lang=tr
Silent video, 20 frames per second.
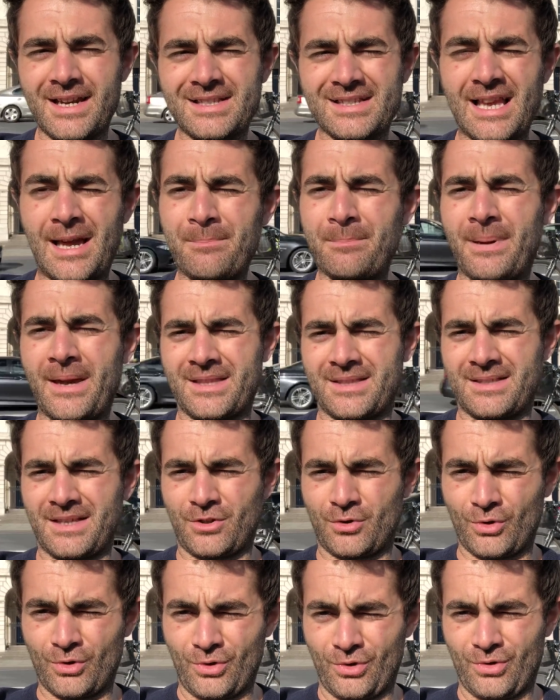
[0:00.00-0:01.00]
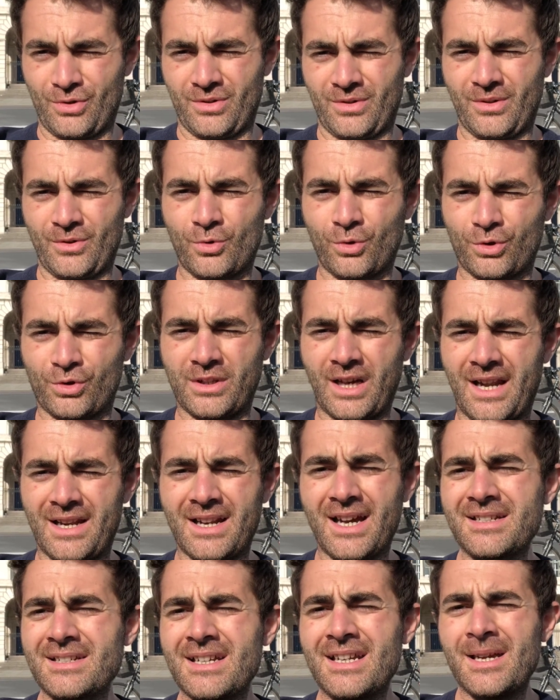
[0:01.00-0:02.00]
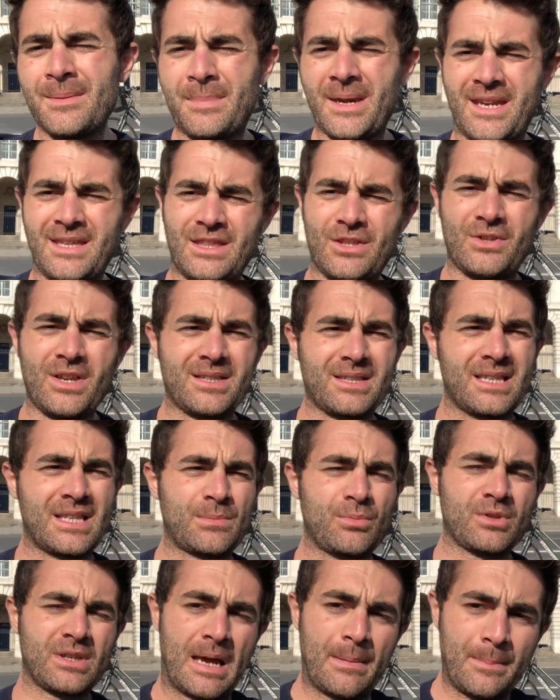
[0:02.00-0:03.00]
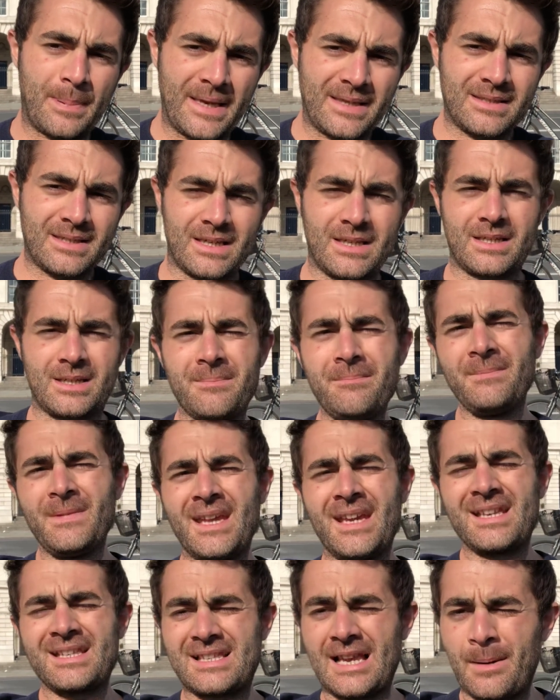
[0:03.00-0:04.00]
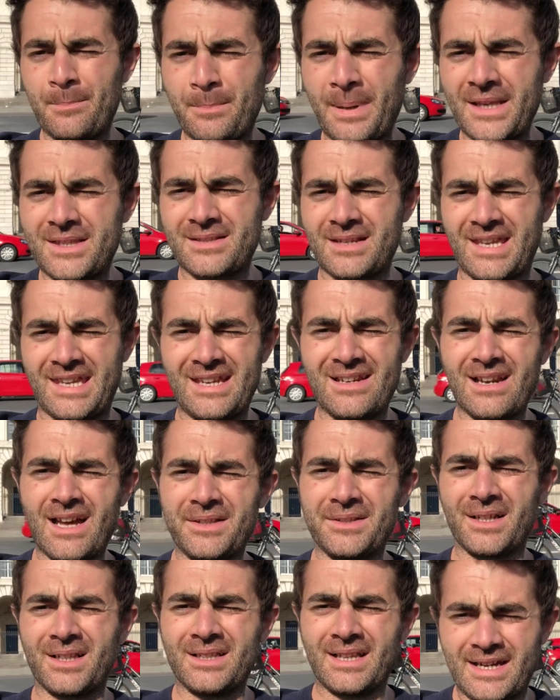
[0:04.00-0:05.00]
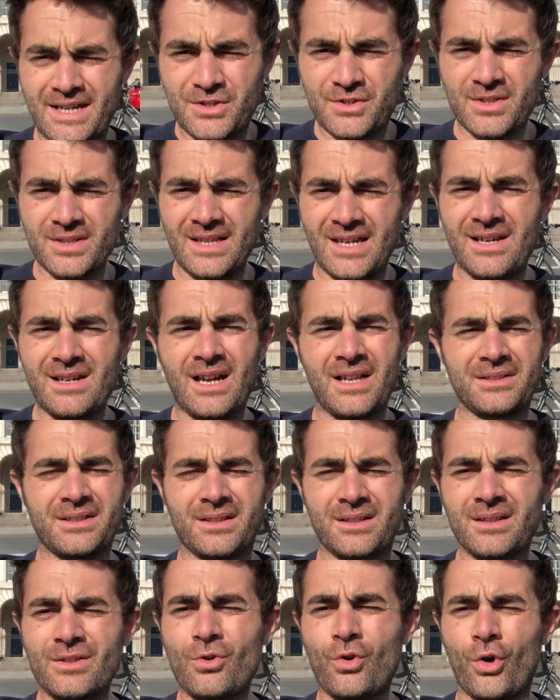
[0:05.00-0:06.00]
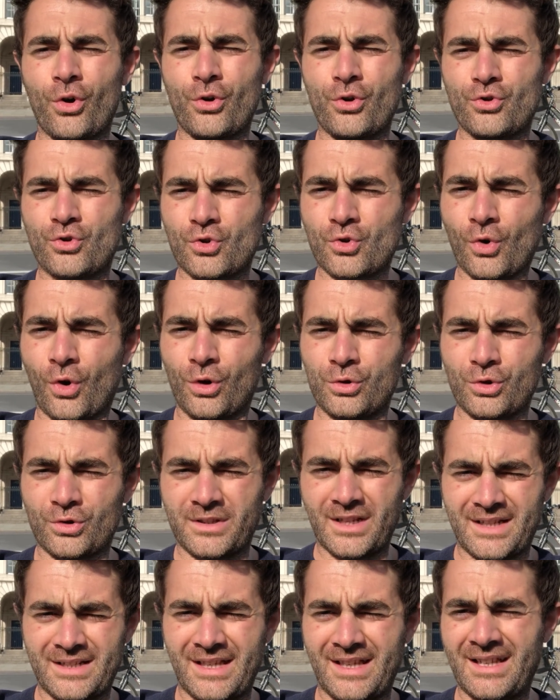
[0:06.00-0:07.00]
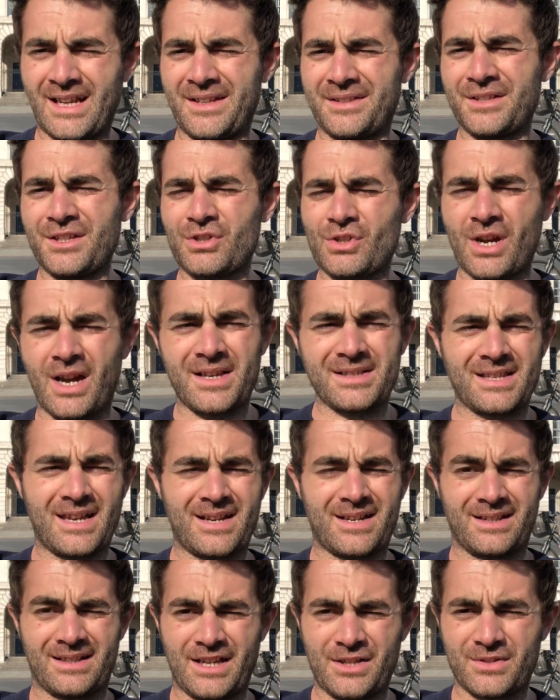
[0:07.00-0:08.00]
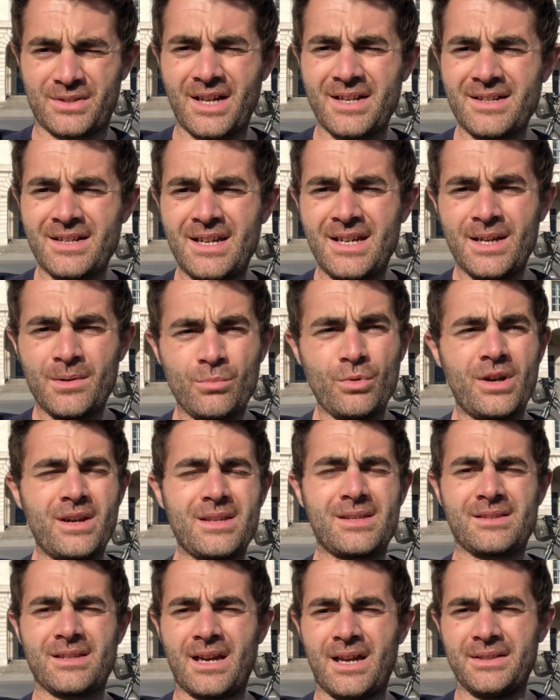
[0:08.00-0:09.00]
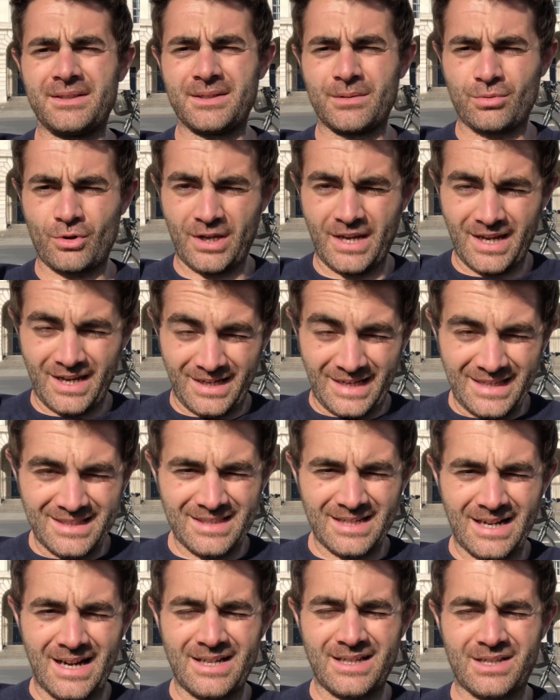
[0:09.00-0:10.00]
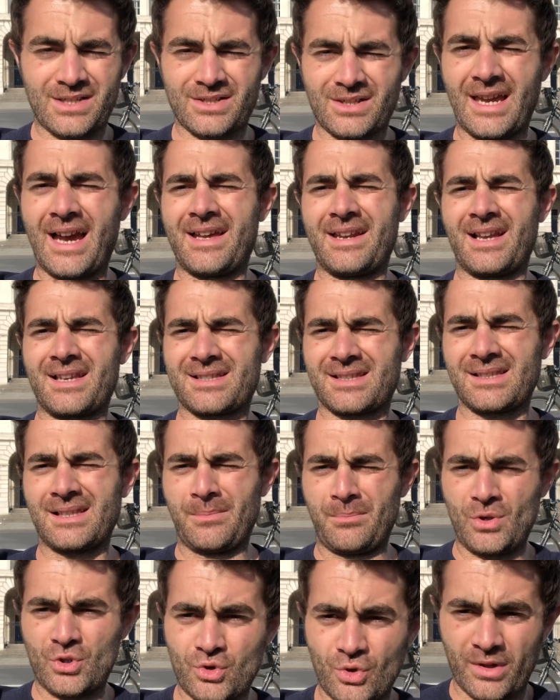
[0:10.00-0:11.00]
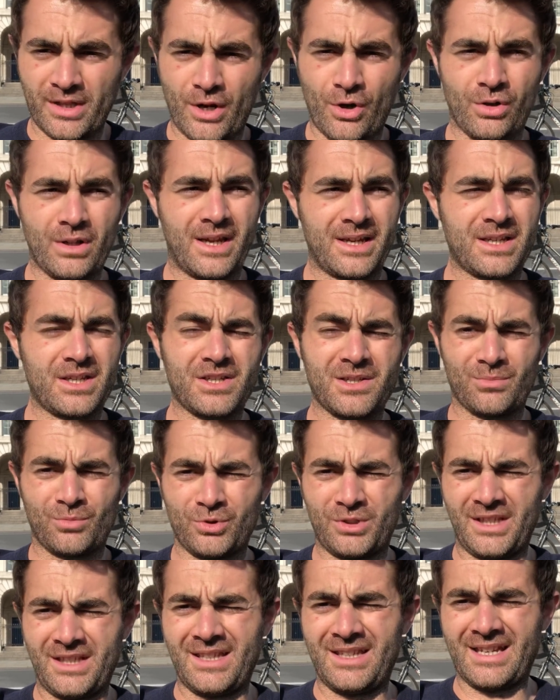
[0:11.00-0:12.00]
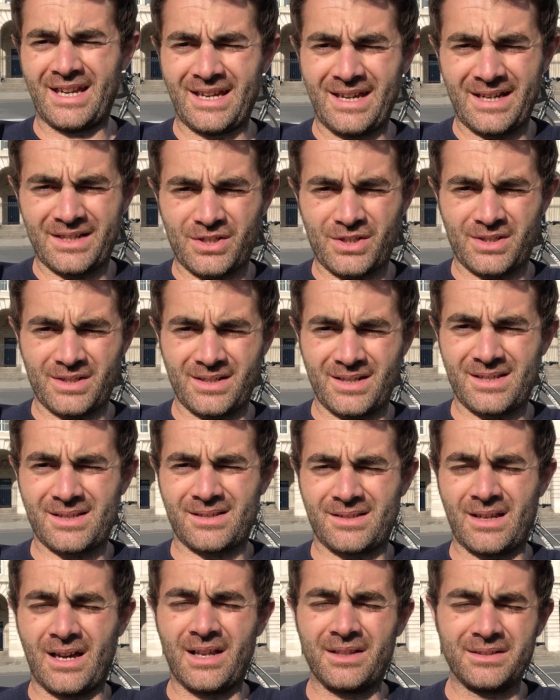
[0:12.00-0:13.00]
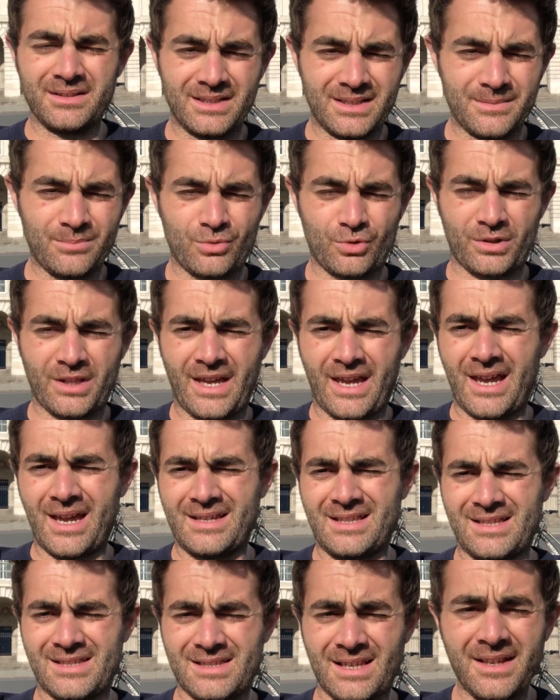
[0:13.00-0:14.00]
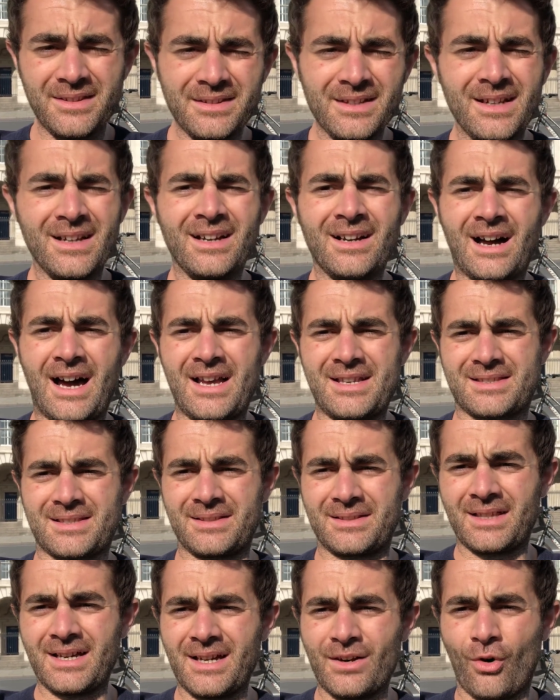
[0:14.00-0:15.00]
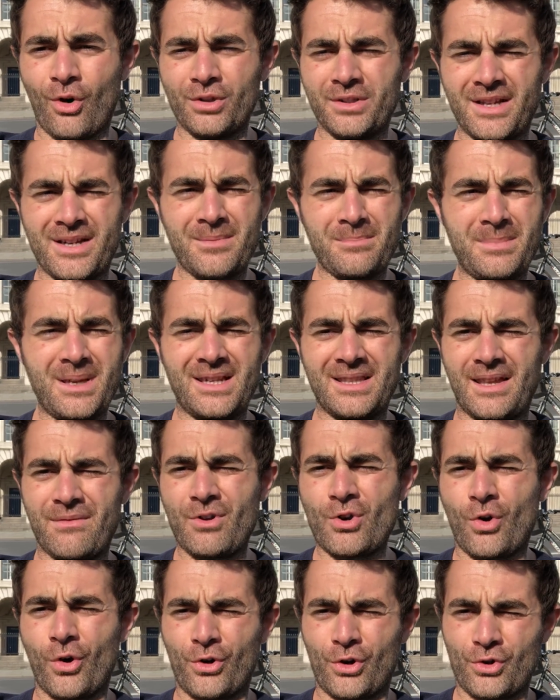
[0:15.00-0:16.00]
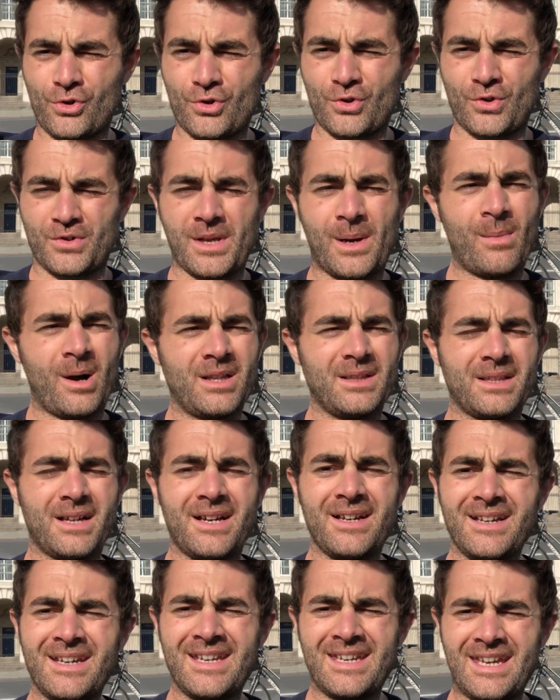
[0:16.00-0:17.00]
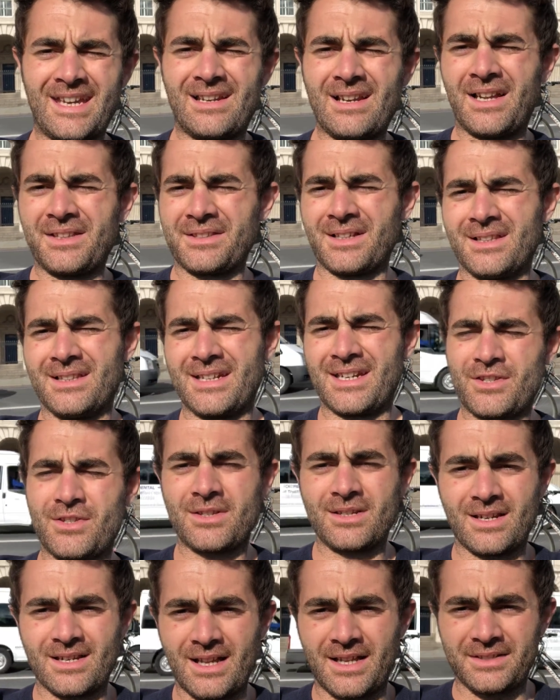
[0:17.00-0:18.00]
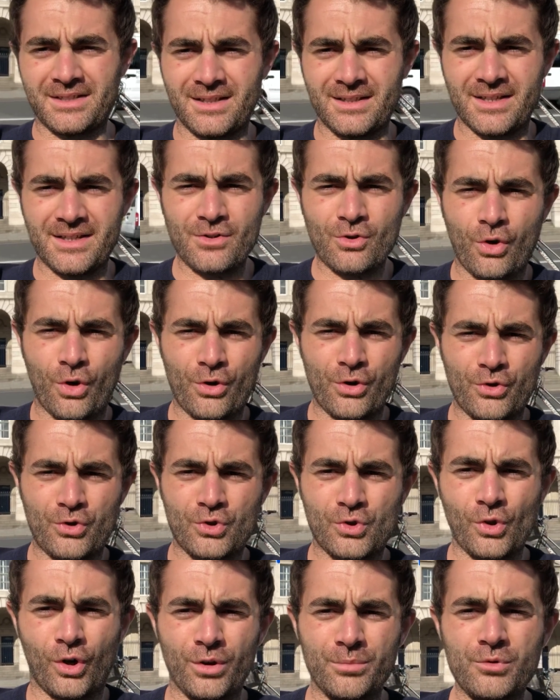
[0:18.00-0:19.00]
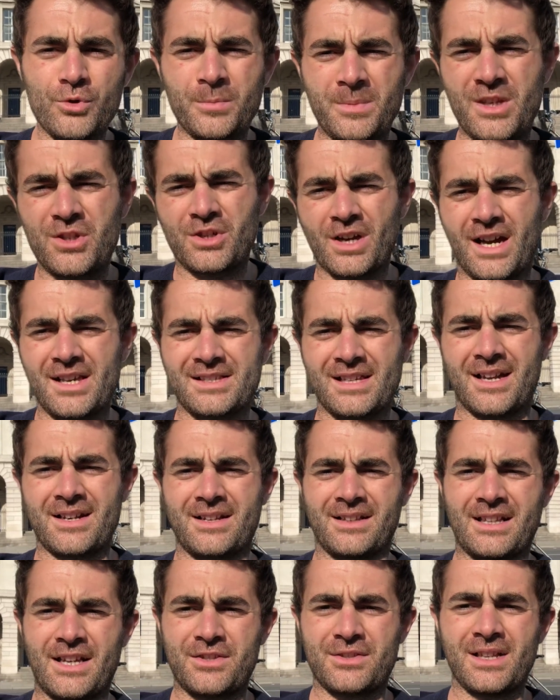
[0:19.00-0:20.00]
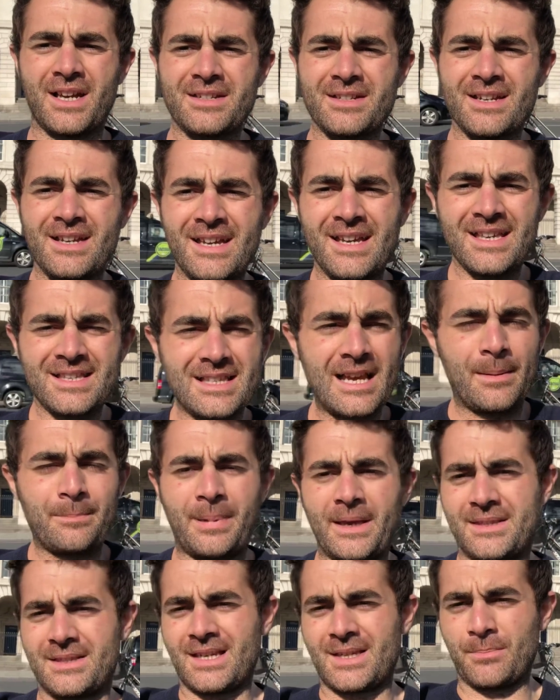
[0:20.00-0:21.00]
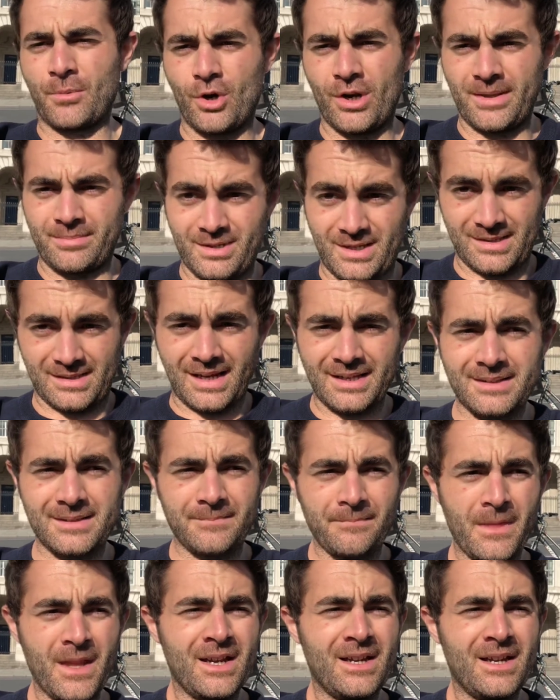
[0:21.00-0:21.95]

St. Patrick günü e, kutlarlar. Peki diyeceksiniz bu St. Patrick kim? St. Patrick İrlandalılar için İrlanda'nın koruyucusu olduklarını inandığı şahıs arkadaşlar. Bu Hristiyanlığı buraya getiren kişi yani aslında misyoner olan kişi, bu dini yayan kişi ki Hristiyanlığı burada yayan insan aslında onların bir nevi koruyucusu. Zamanla İrlandalılar için İrlandalıların koruyucusu olmuş bir şahıs arkadaşlar. Sen Patrick böyle bir zat.